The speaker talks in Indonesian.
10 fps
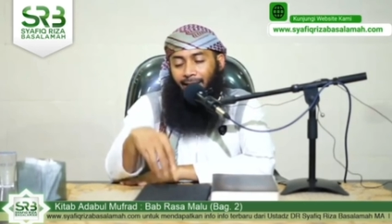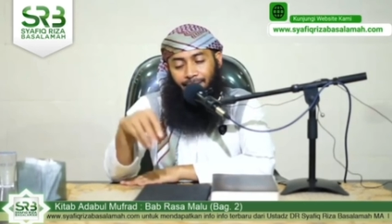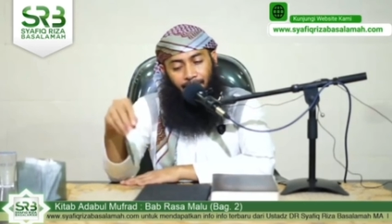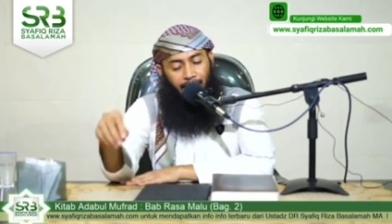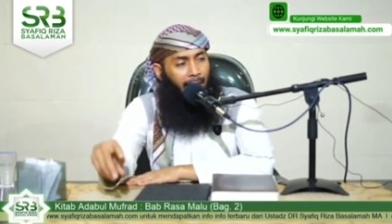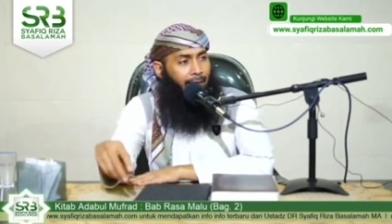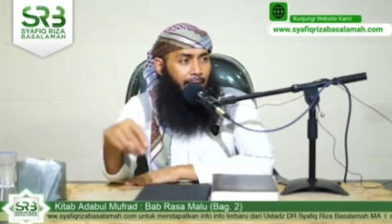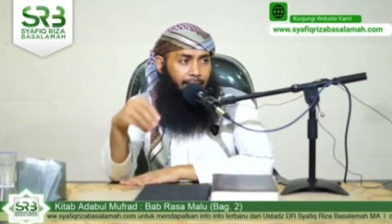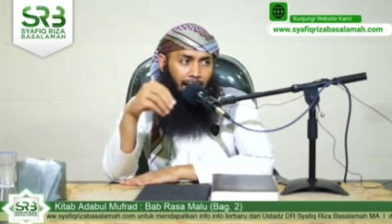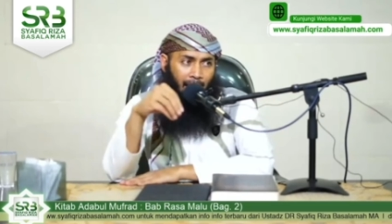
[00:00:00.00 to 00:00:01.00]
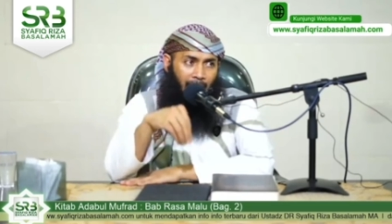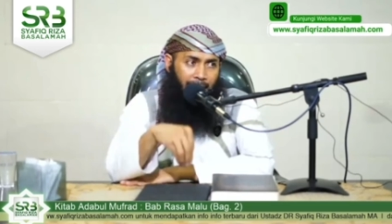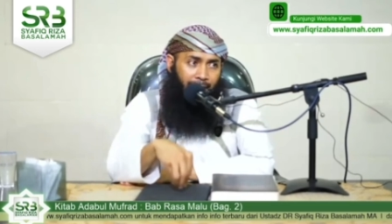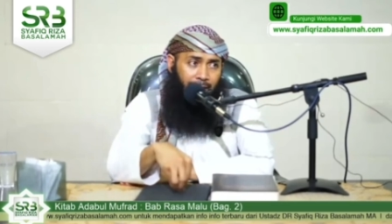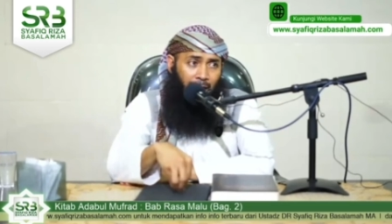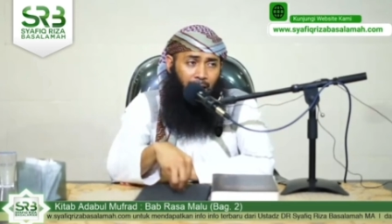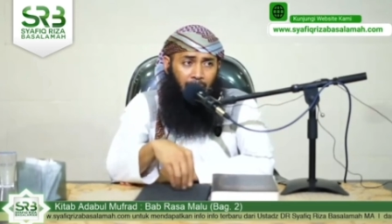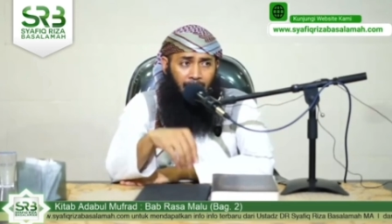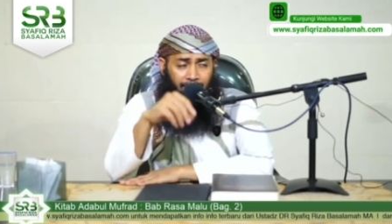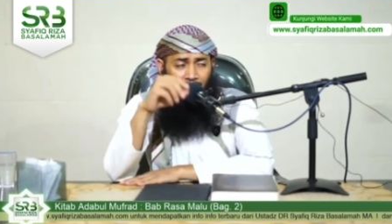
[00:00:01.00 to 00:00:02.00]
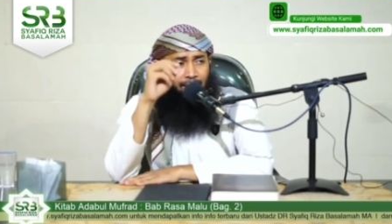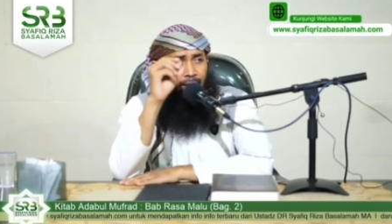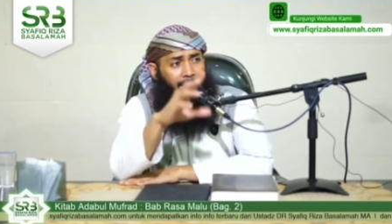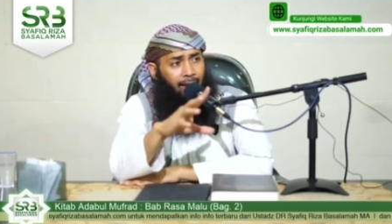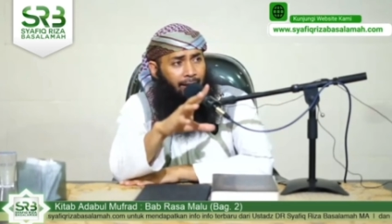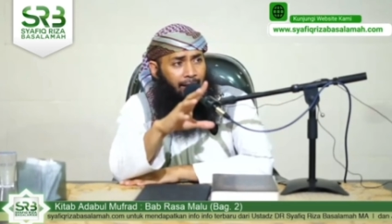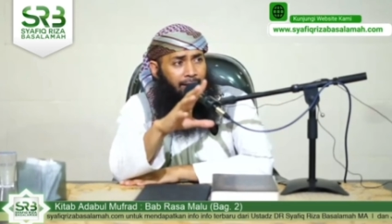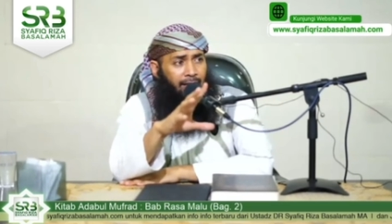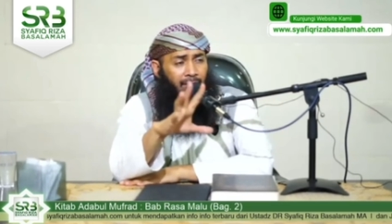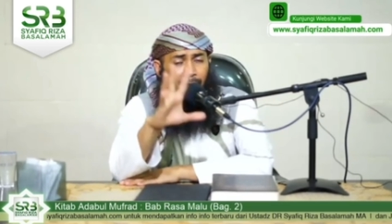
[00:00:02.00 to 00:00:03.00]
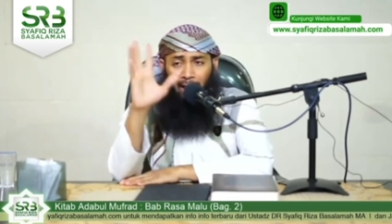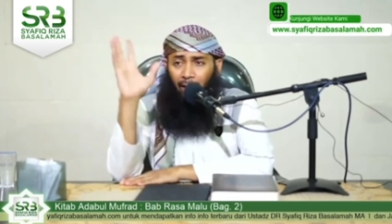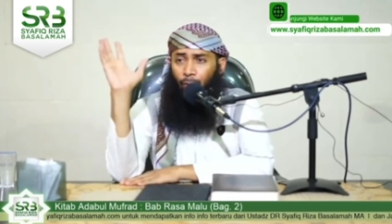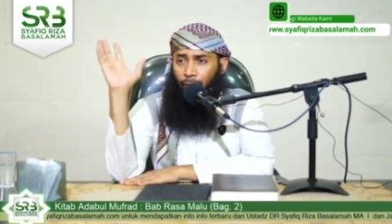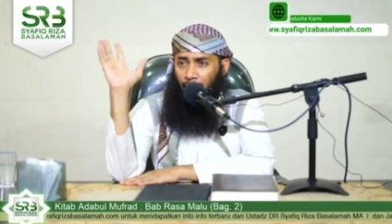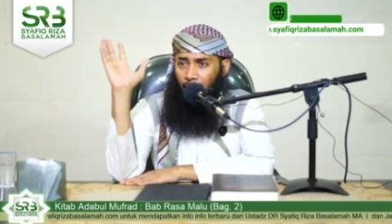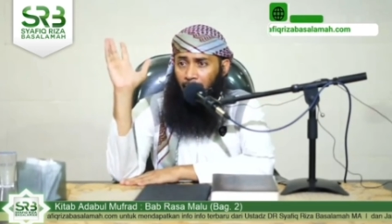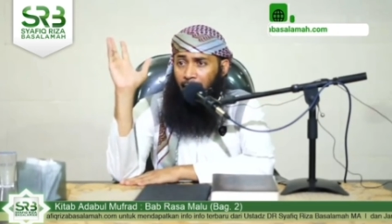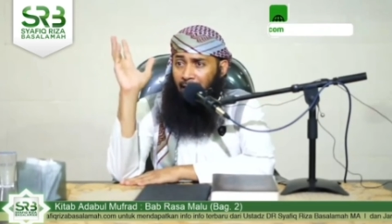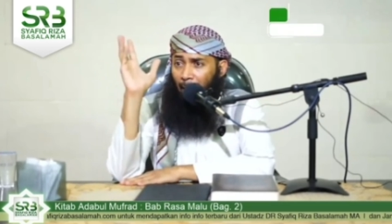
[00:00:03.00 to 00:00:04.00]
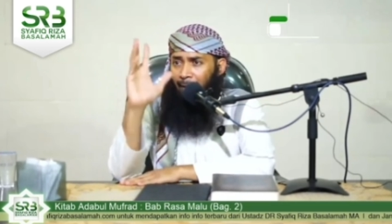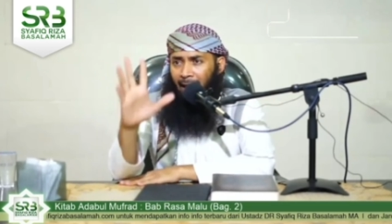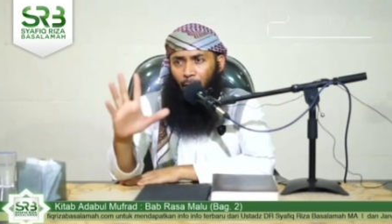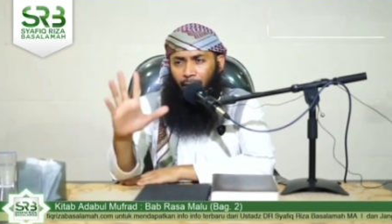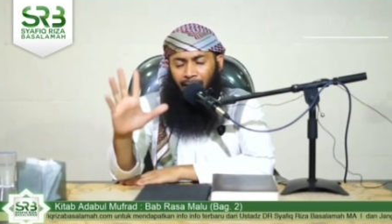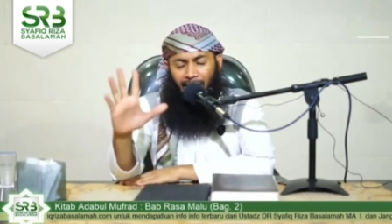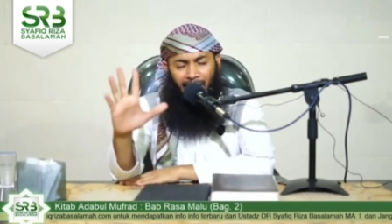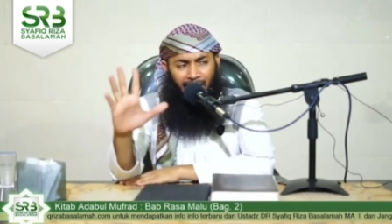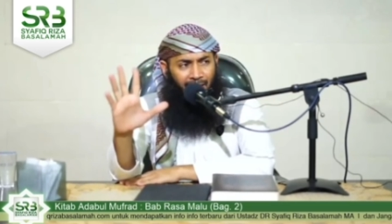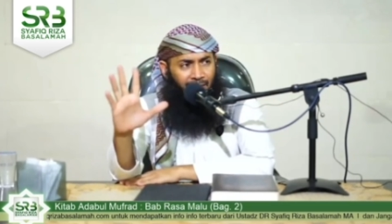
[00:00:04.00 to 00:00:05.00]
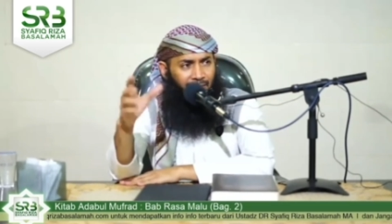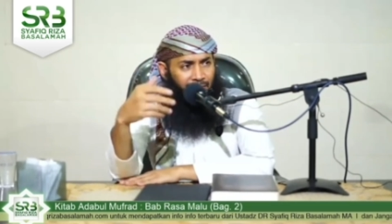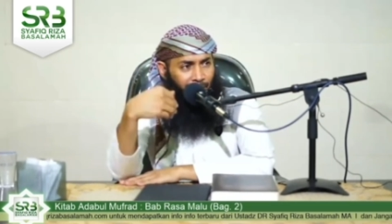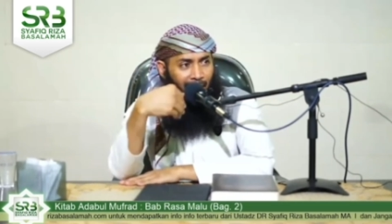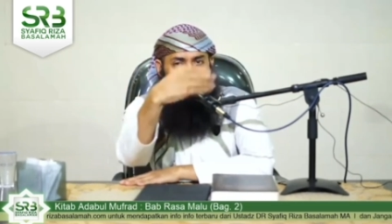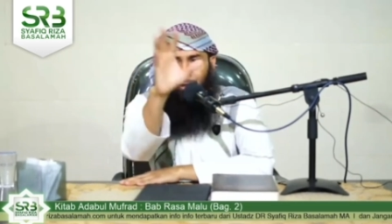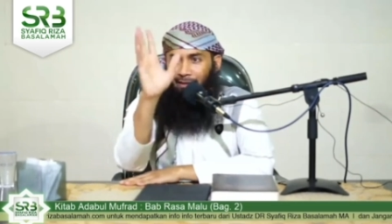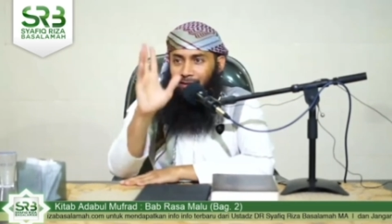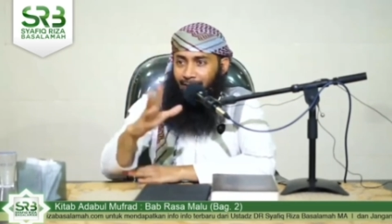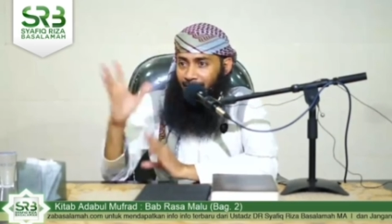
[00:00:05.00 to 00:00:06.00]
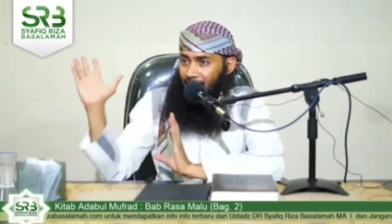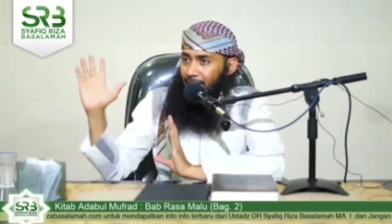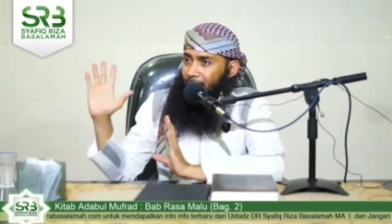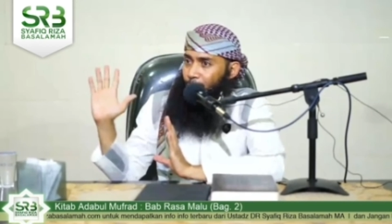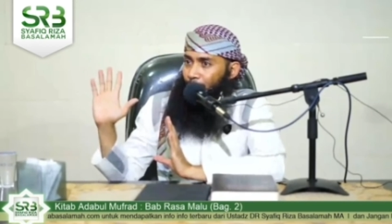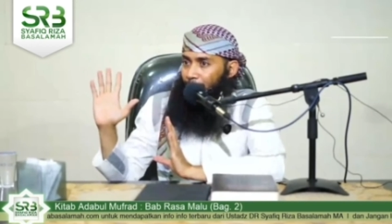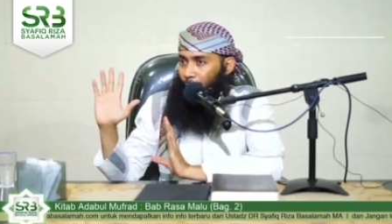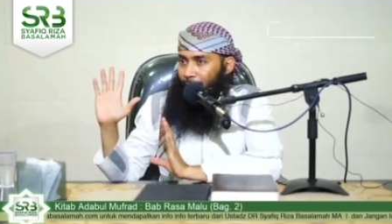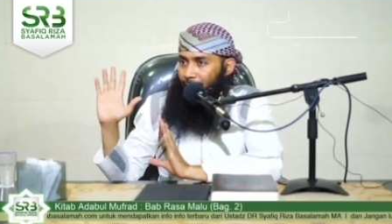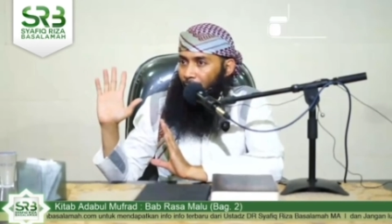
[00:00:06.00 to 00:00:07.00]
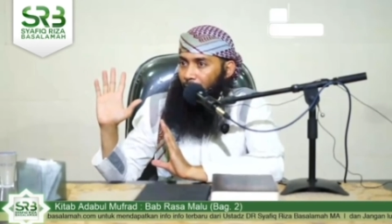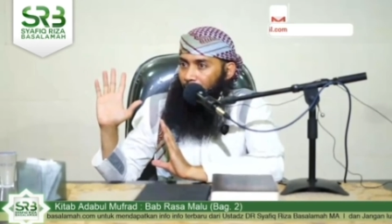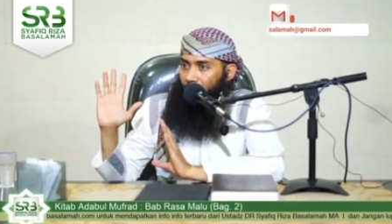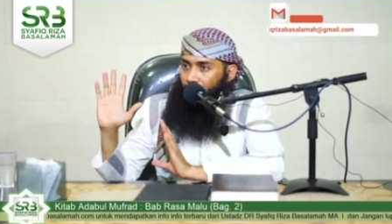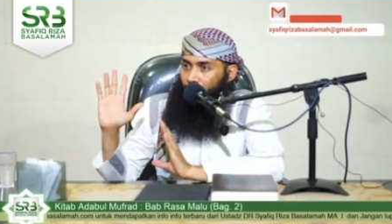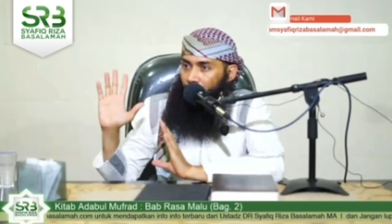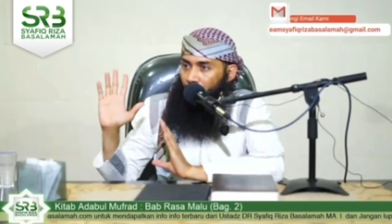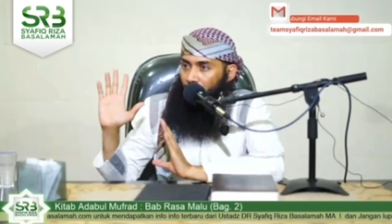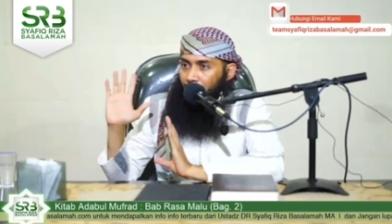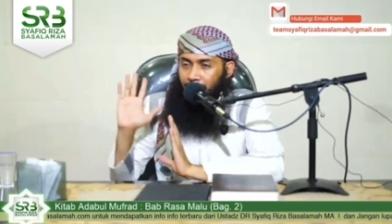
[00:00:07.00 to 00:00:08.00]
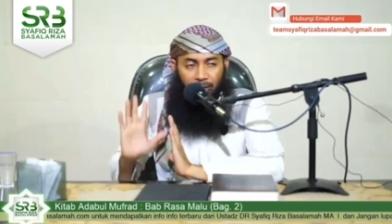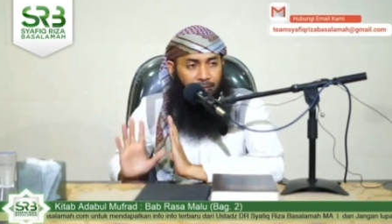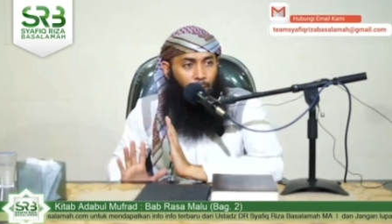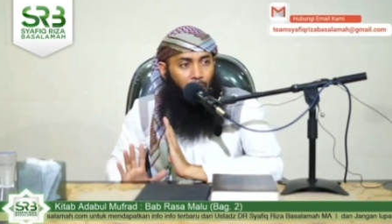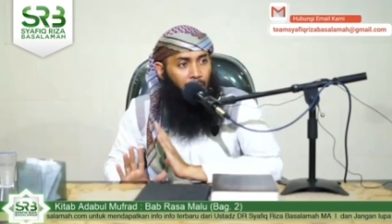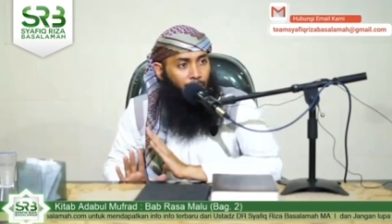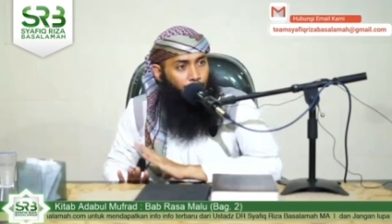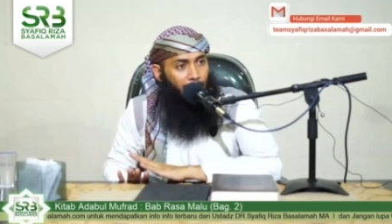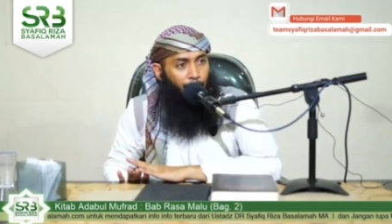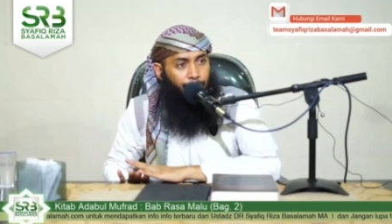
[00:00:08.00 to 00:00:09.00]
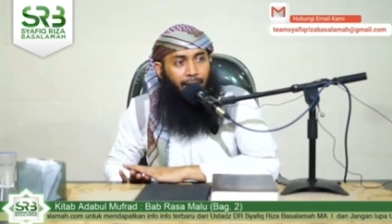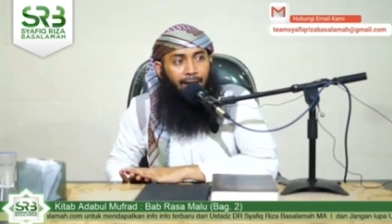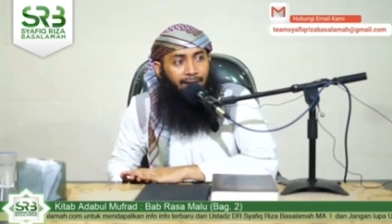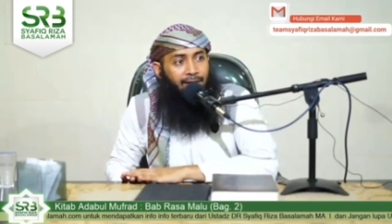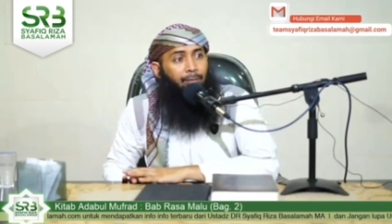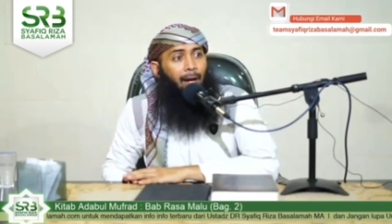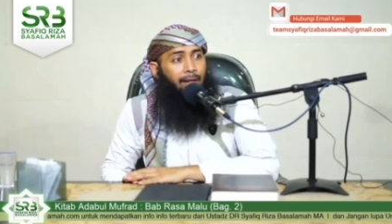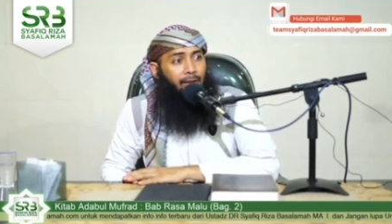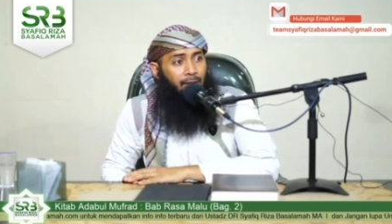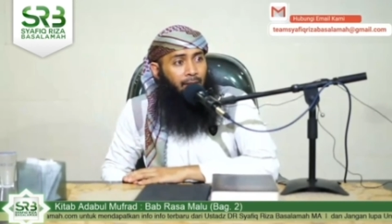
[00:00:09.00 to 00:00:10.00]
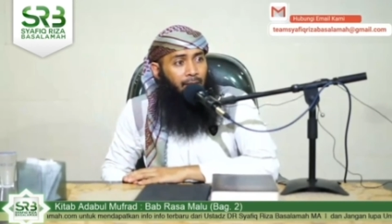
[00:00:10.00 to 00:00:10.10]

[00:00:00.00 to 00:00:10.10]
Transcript: yang sekarang dan yang akan datang, takdirkan dia jadi milikku ya Allah. Tapi kalau enggak, paling kendi. Selesai sudah antum istikharah. Minta sama Allah Subhanahu wa taala yang terbaik.